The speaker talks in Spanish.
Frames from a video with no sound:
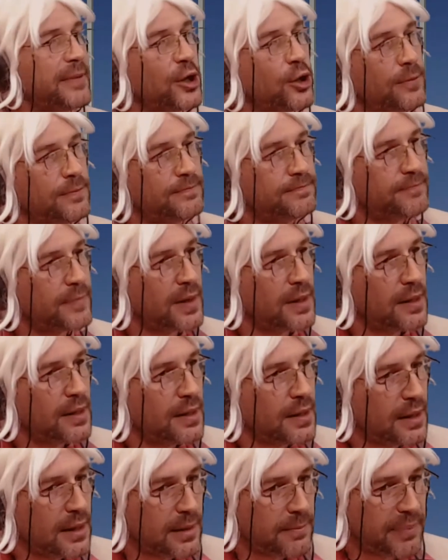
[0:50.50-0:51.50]
Perón.
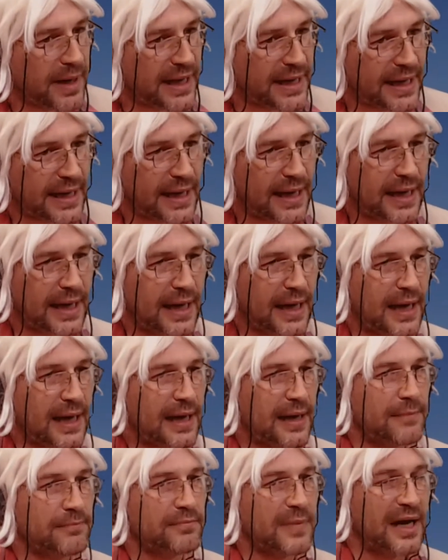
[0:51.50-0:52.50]

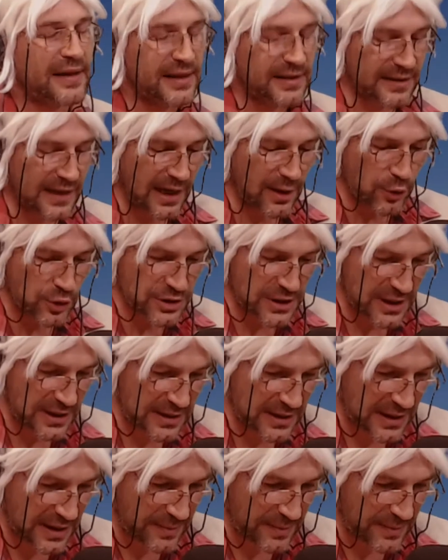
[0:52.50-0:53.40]
Para um, adentrarnos en este